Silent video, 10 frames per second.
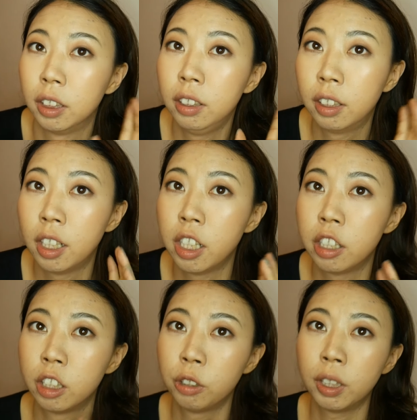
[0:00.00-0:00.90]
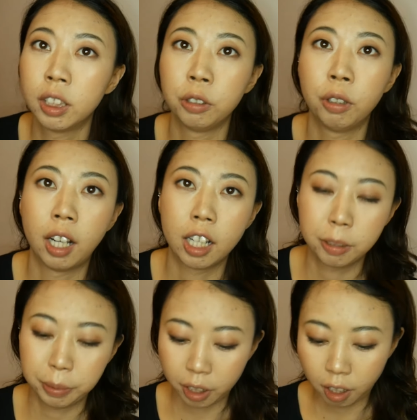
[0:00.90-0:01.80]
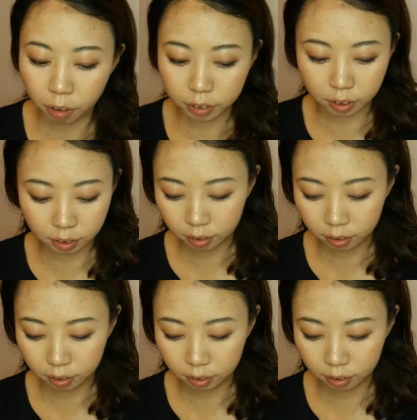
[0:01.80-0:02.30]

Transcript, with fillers: 整体而言，持妆情况还是比较好的。